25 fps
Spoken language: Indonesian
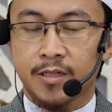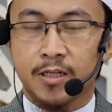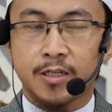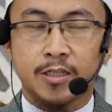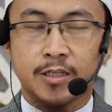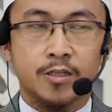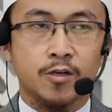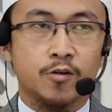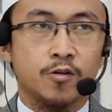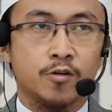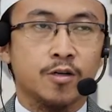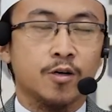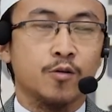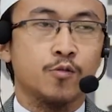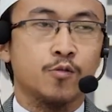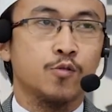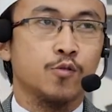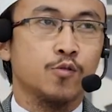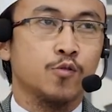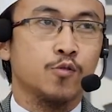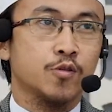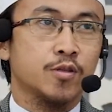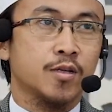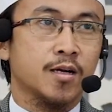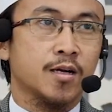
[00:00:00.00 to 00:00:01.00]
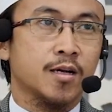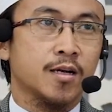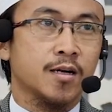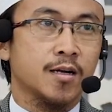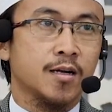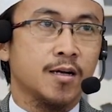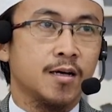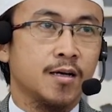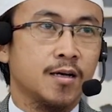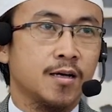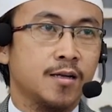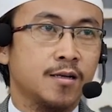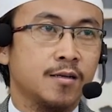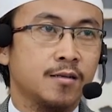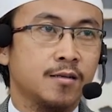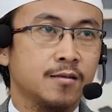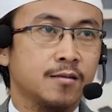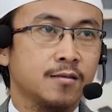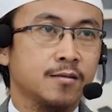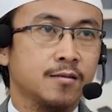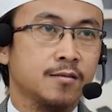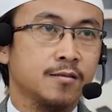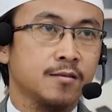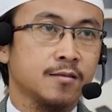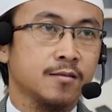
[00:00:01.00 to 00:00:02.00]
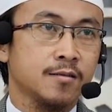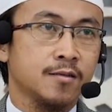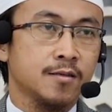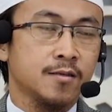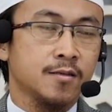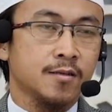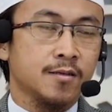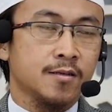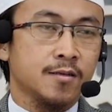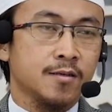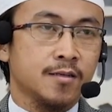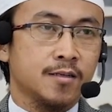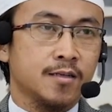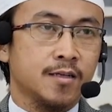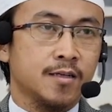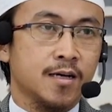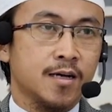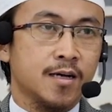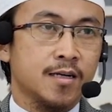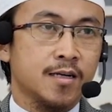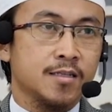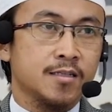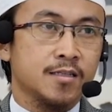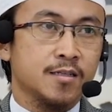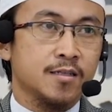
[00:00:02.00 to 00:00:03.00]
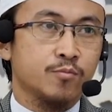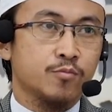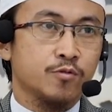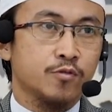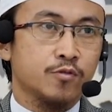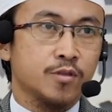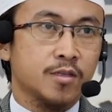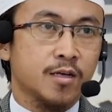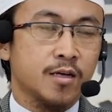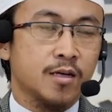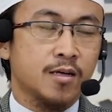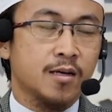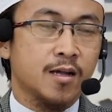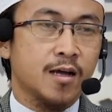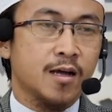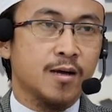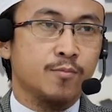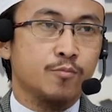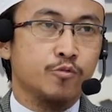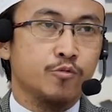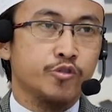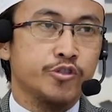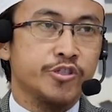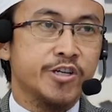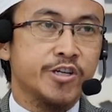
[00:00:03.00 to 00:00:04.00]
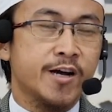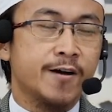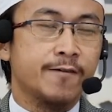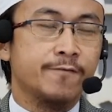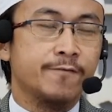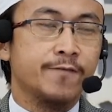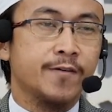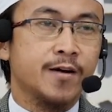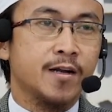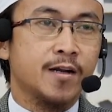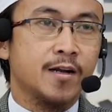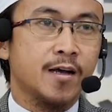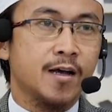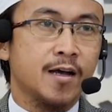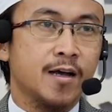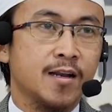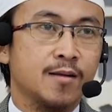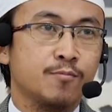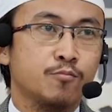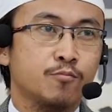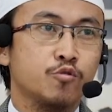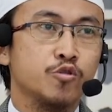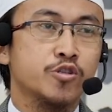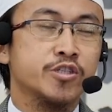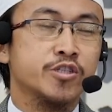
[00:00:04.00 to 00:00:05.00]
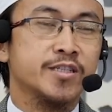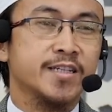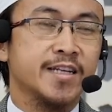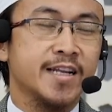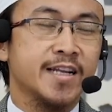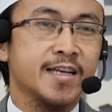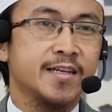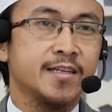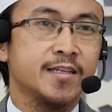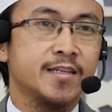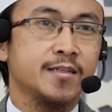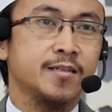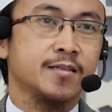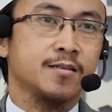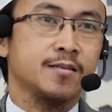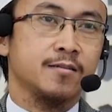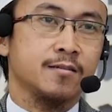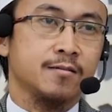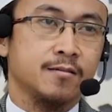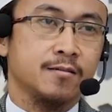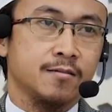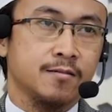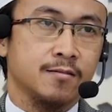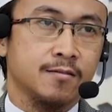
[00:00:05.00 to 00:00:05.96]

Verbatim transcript: Beliau dahulu terkenal dengan sebutan Abu Ja'far Al-Musnadi